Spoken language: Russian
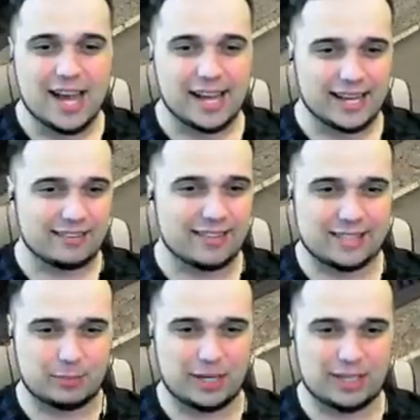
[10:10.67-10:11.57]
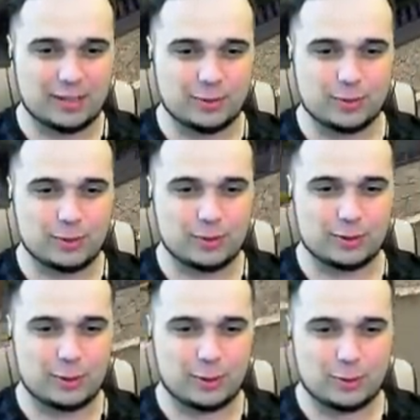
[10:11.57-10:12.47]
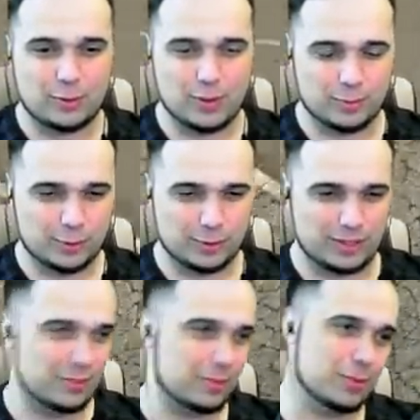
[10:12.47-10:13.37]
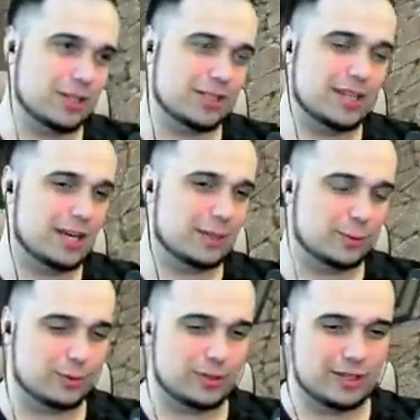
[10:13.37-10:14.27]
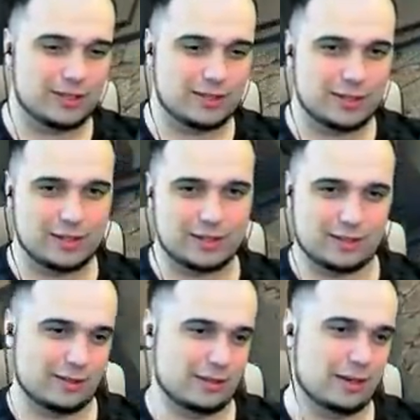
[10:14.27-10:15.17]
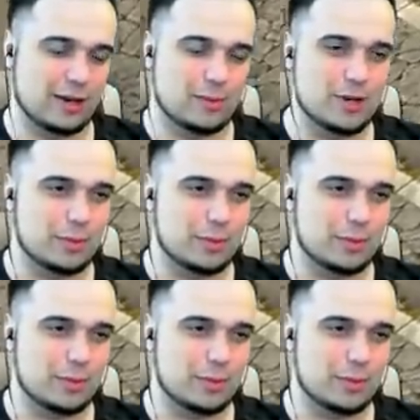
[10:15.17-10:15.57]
А, как говорится, прикинуться у нас дурачком, что ты чуть не знаешь русский язык, и ко мне